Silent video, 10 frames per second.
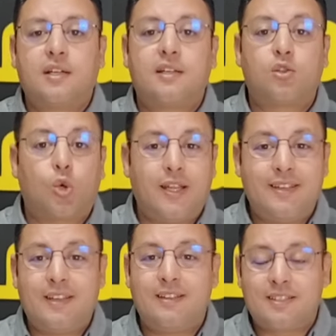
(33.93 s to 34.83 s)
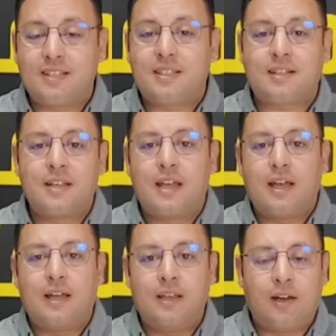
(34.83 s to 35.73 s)
كنهضروا على انه انتصر
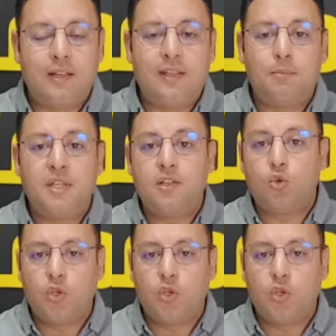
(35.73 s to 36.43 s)
على اليمين